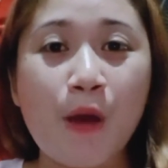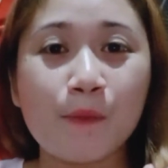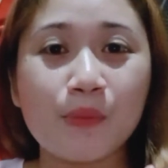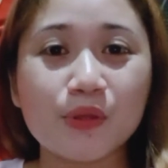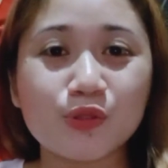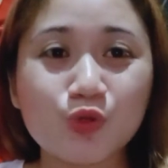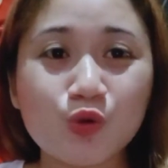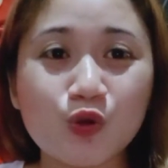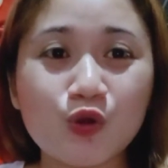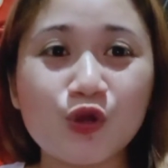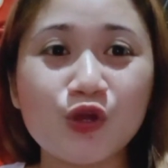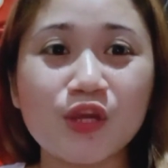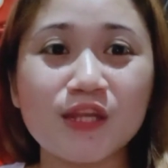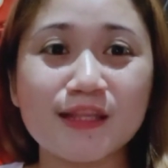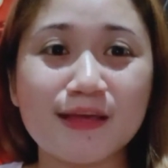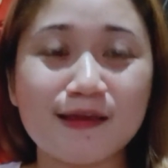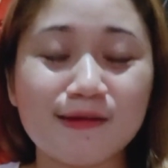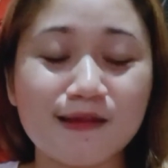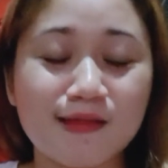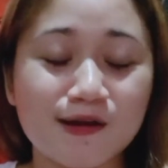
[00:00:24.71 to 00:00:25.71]
patuloy
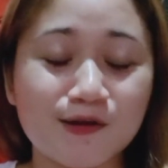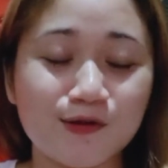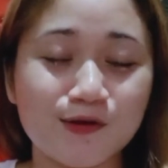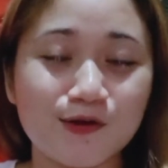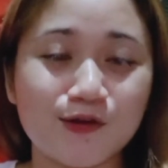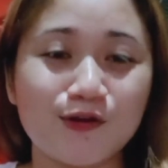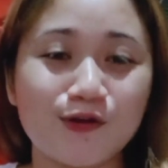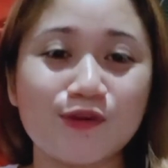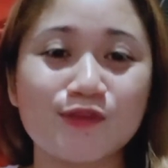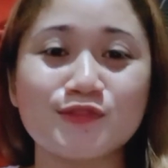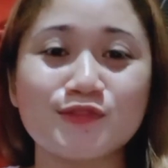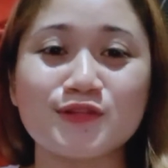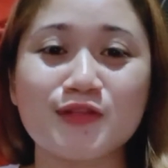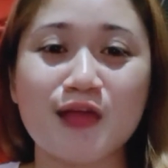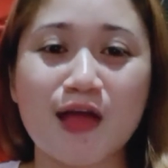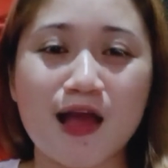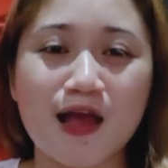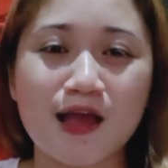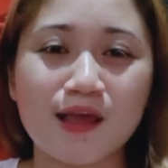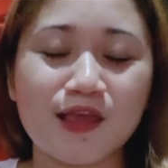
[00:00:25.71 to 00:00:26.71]
na nanonood sa
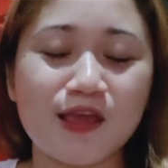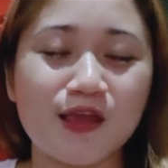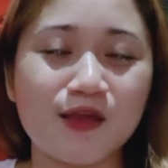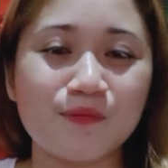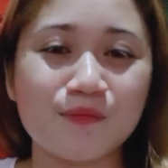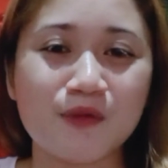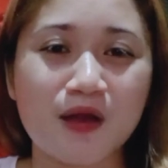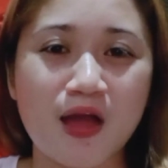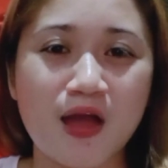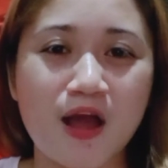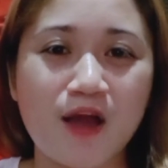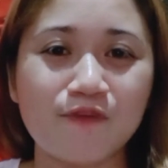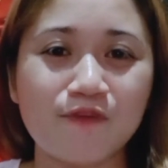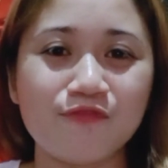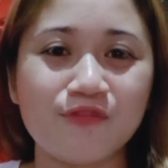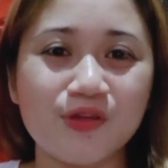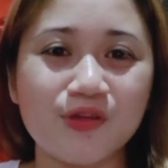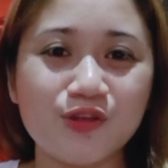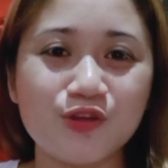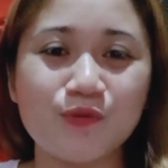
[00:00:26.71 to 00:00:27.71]
ating
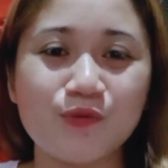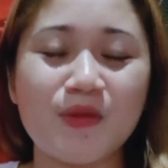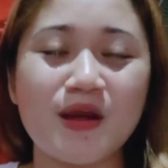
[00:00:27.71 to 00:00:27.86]
mga video,